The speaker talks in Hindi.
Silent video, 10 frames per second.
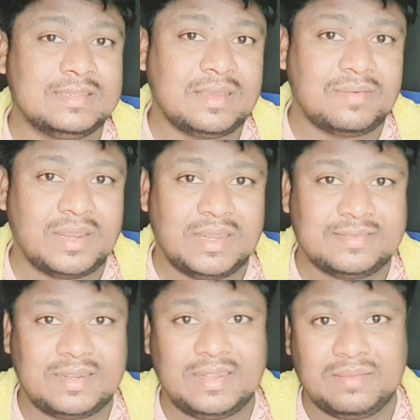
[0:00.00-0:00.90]
हैं हमारे
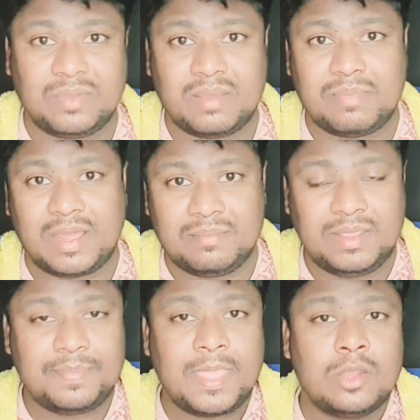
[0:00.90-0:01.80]
नेशनल टीम के बारे में
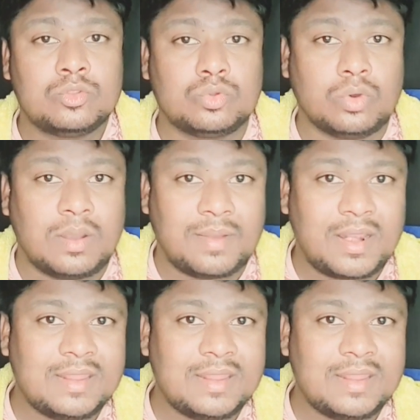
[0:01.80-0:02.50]
तो हमारा